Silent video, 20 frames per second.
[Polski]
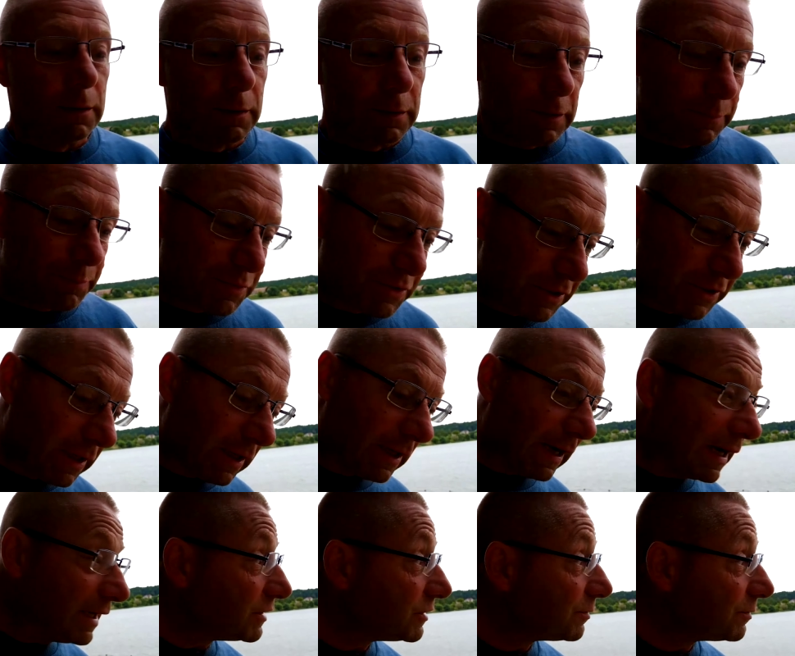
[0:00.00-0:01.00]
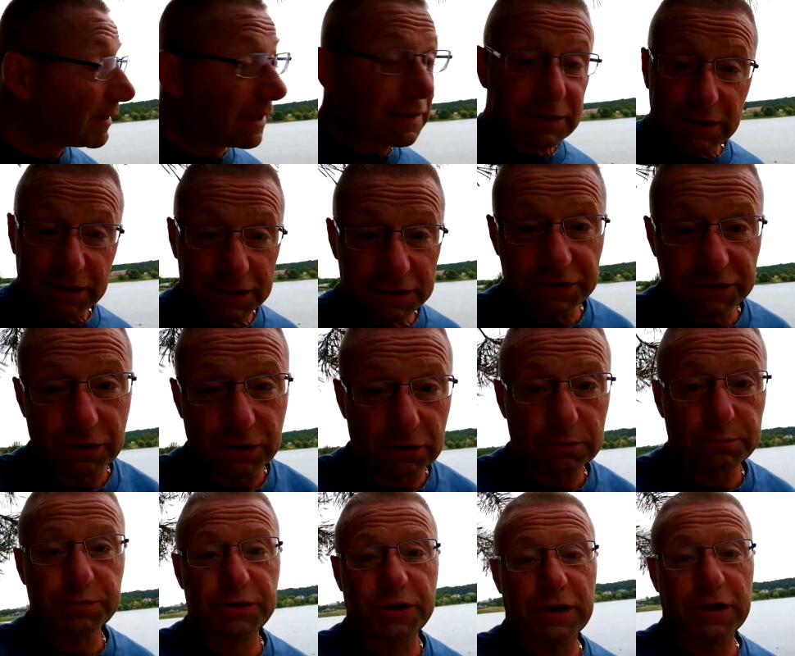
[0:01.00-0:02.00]
i przyjechaliśmy na te jezioro.
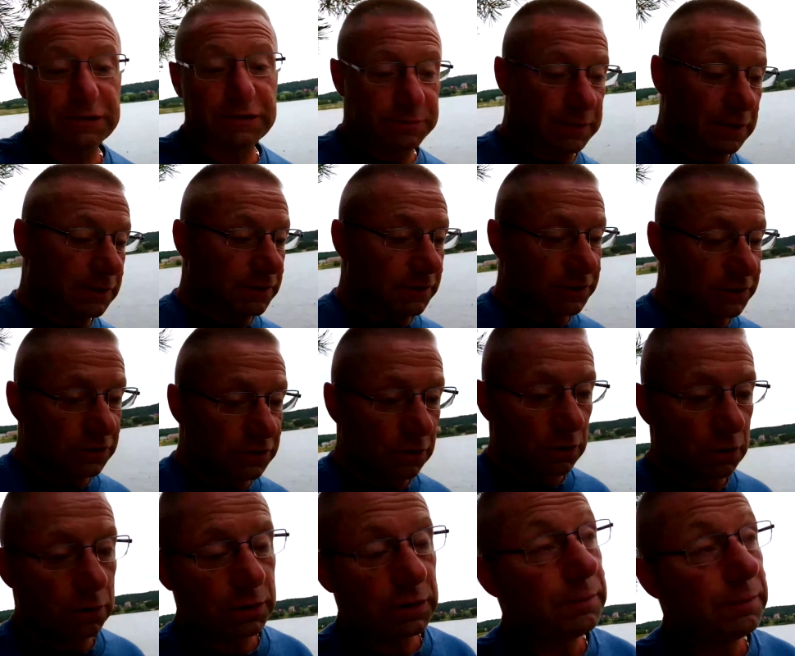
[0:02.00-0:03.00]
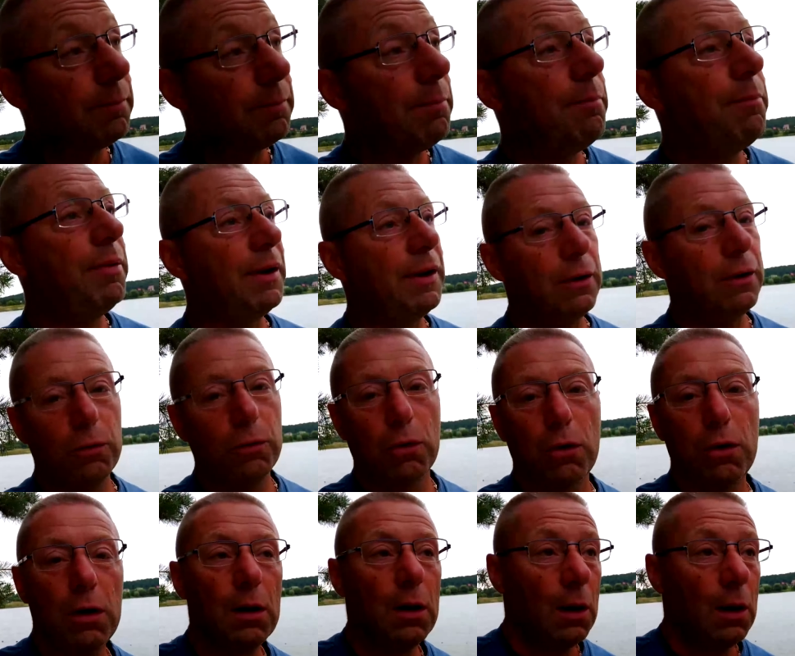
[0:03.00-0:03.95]
Przyjechaliśmy na te jezioro i było